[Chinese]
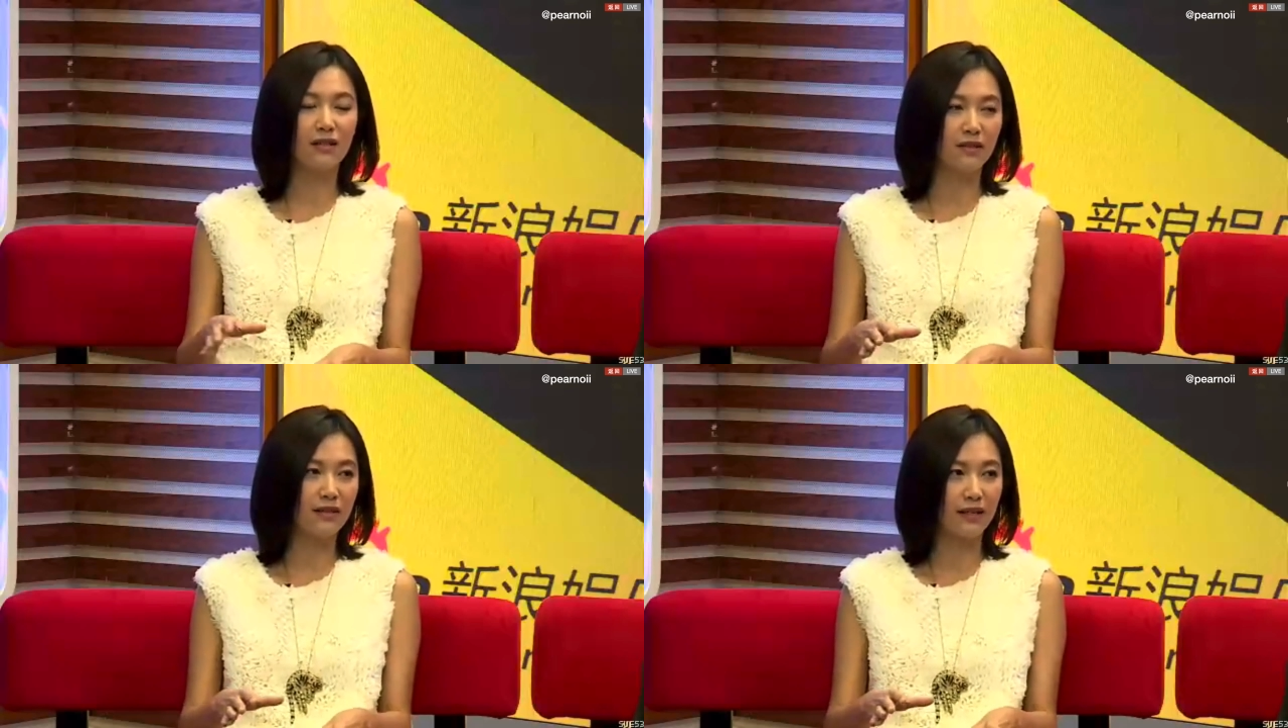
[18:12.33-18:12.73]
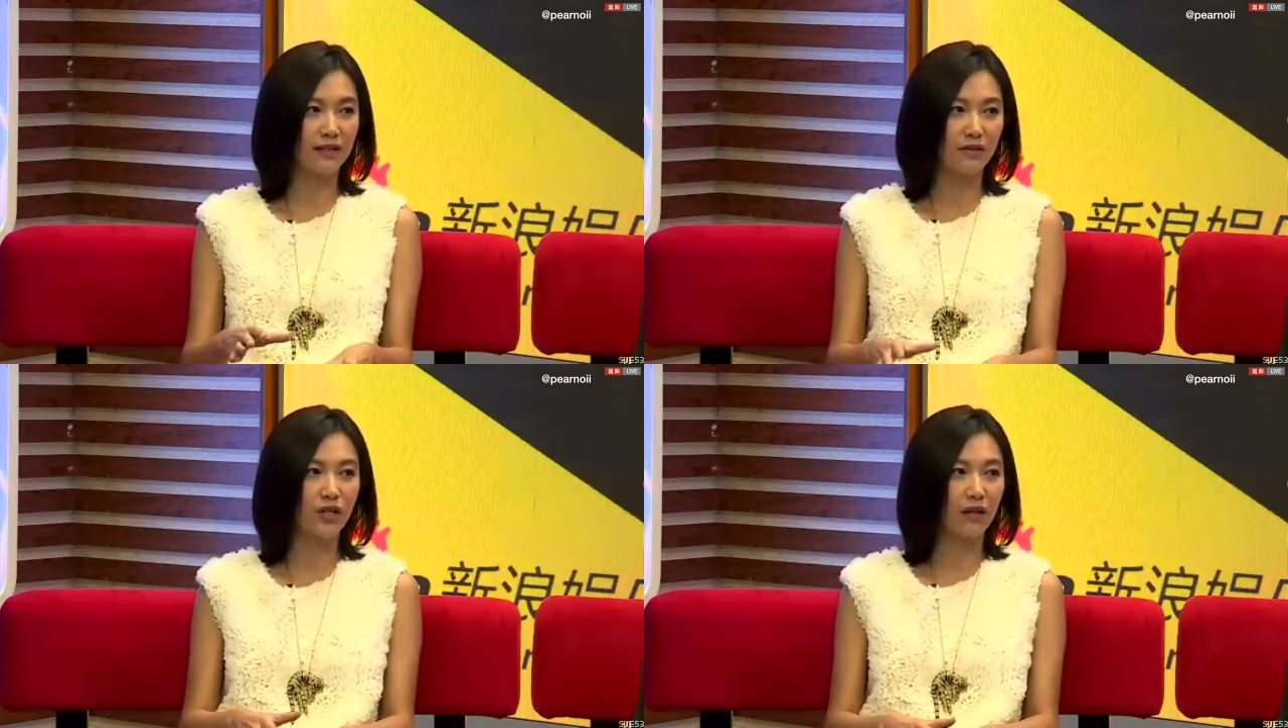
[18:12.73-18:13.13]
人在
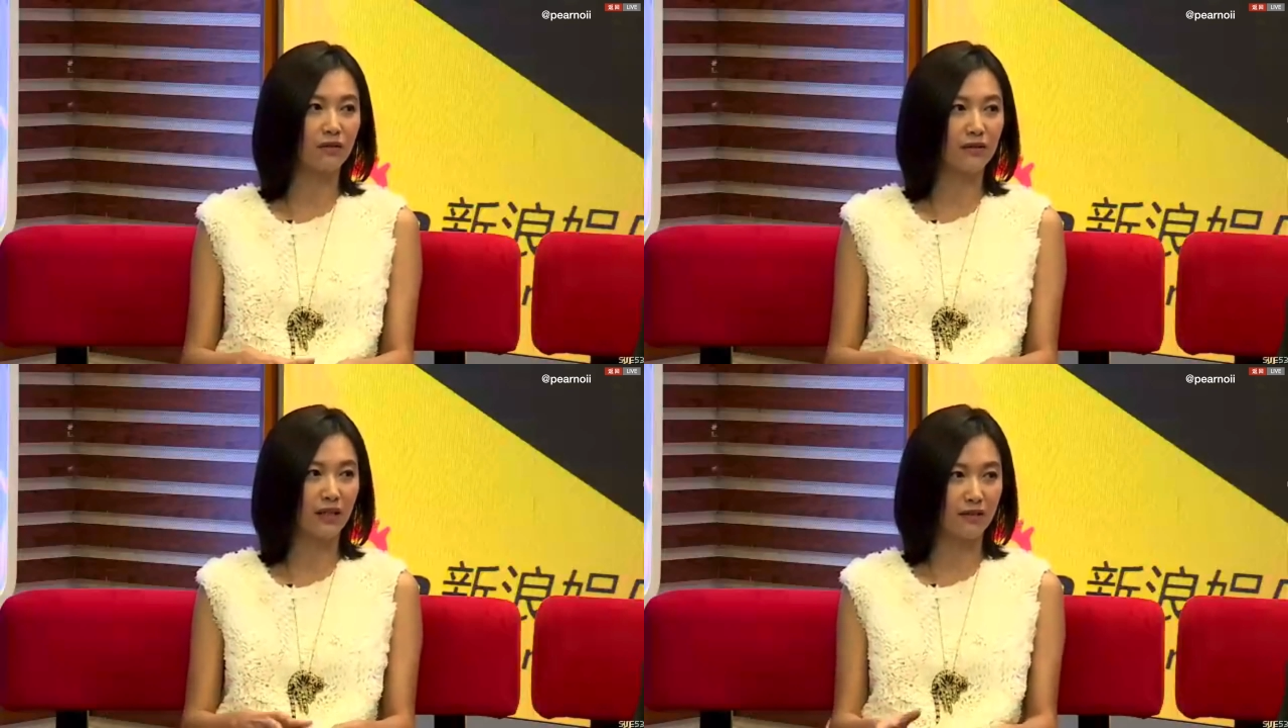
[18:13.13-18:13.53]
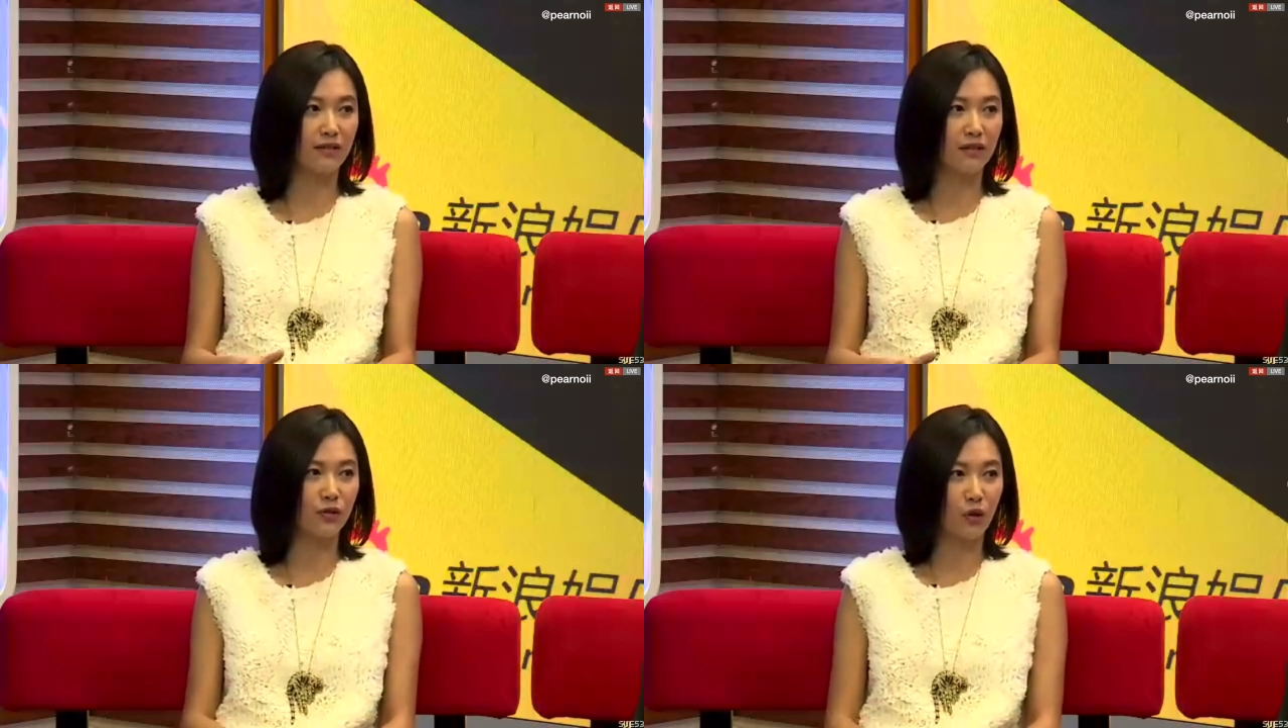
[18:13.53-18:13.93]
现场演
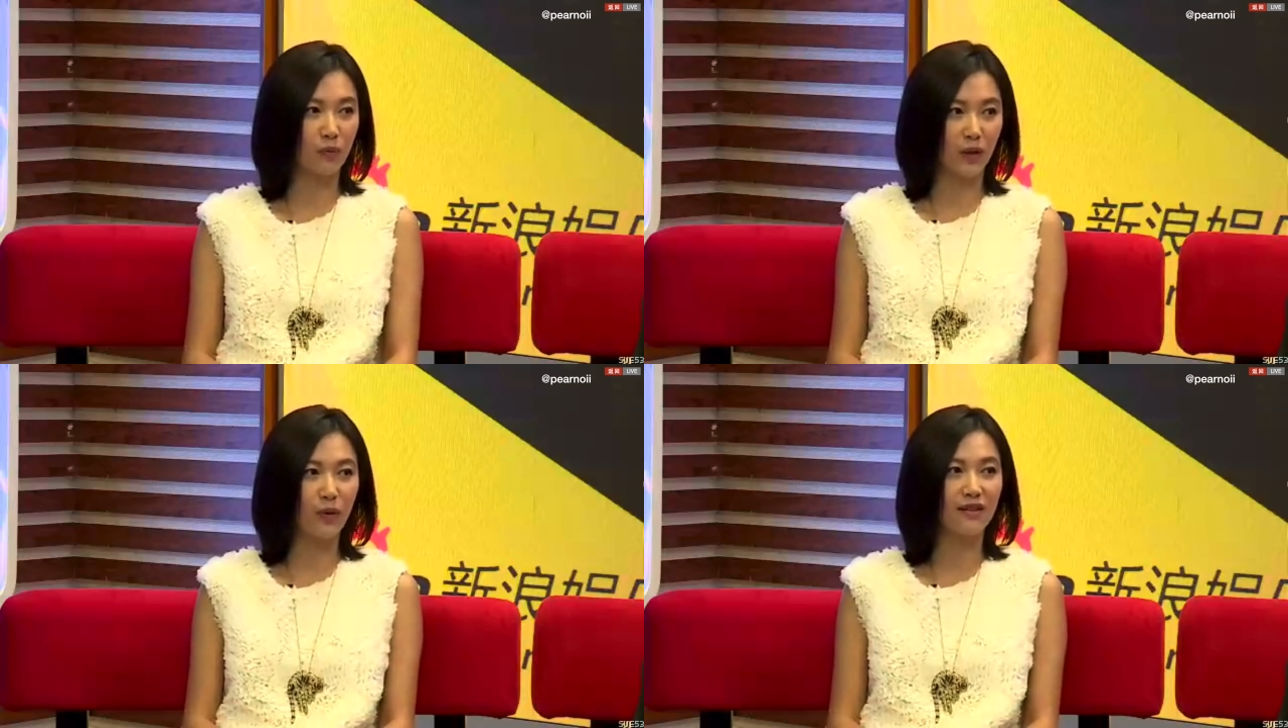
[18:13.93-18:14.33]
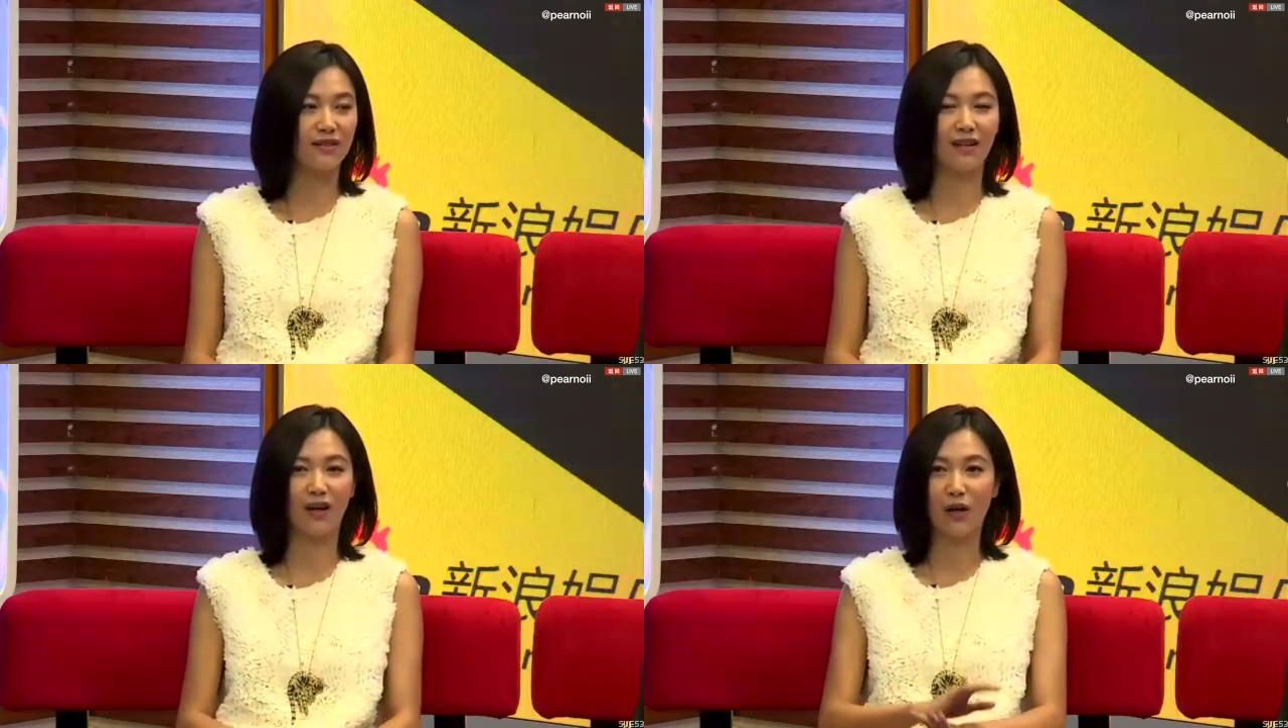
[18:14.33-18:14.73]
戏的时候没关
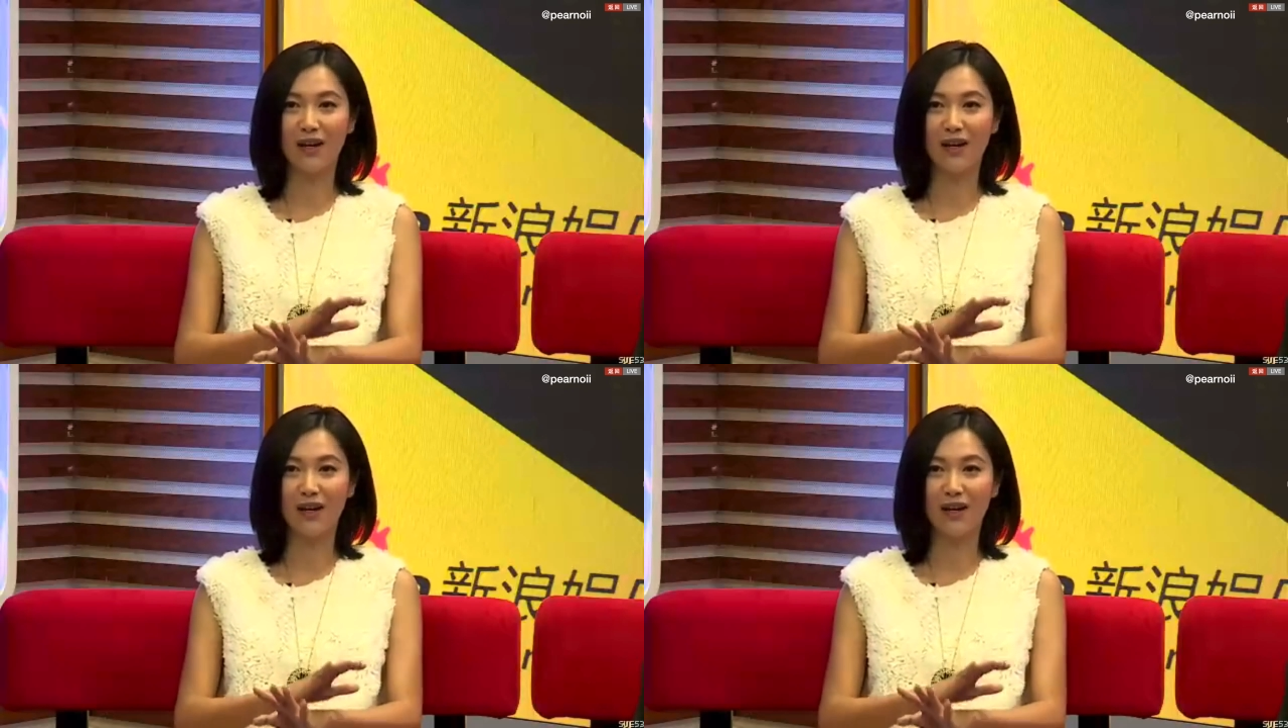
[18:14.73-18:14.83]
系，啊，